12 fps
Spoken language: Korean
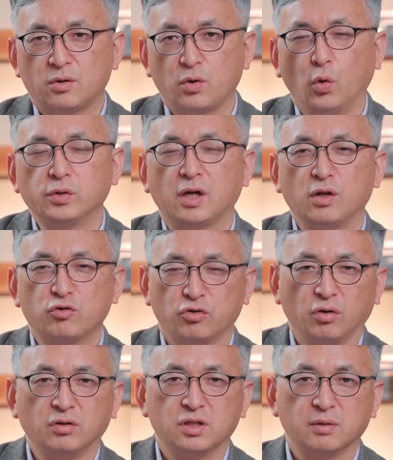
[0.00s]
교세는
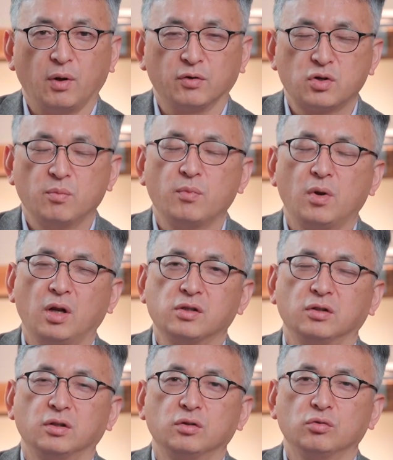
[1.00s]
줄어들지만 어쩐
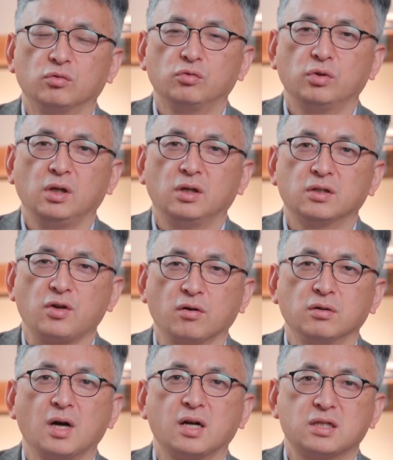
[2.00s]
면에서는 우리를
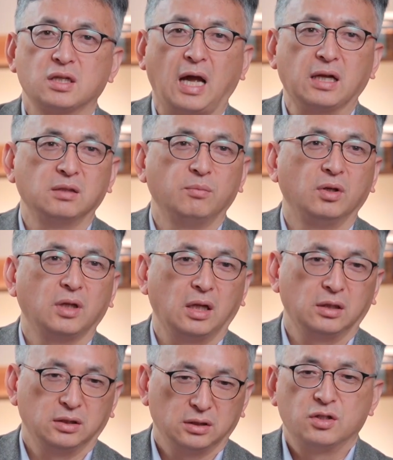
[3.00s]
정금같이
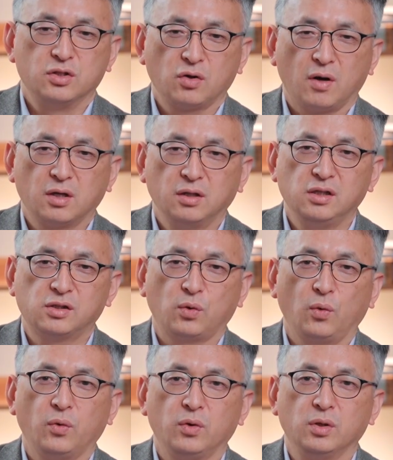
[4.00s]
다듬어내는 진정한
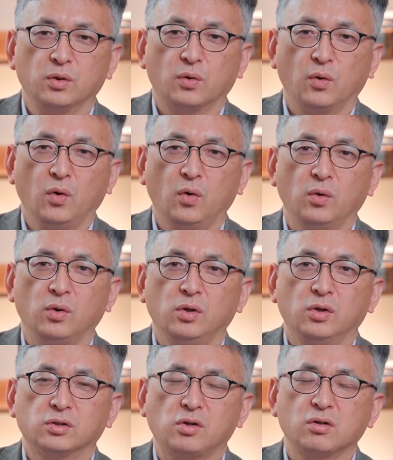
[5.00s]
그리스도인으로
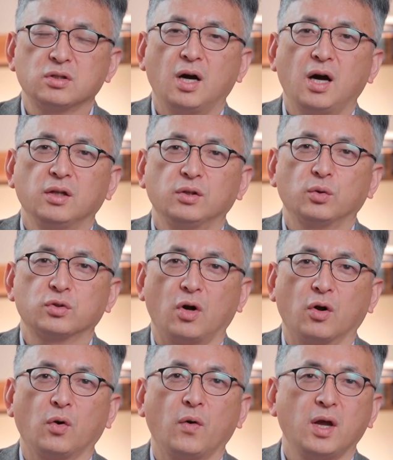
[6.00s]
성장하는 또
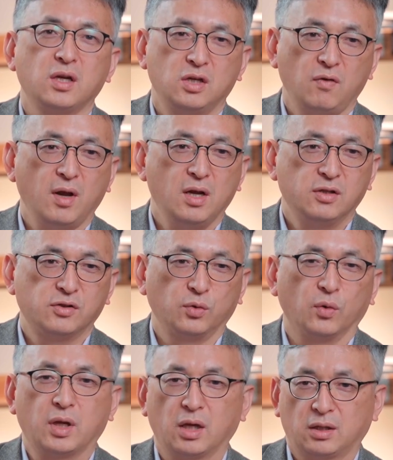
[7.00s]
절호의 기회일
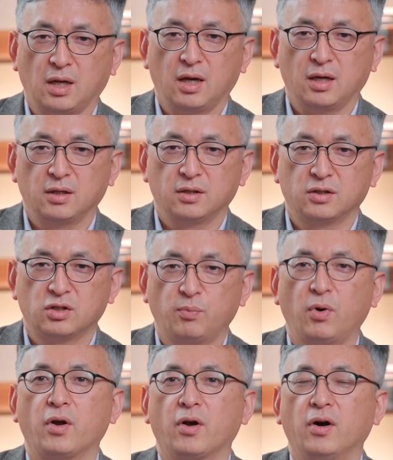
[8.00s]
수도 있겠다
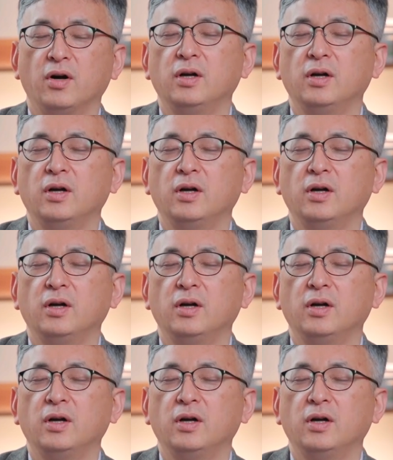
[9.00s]
싶어요.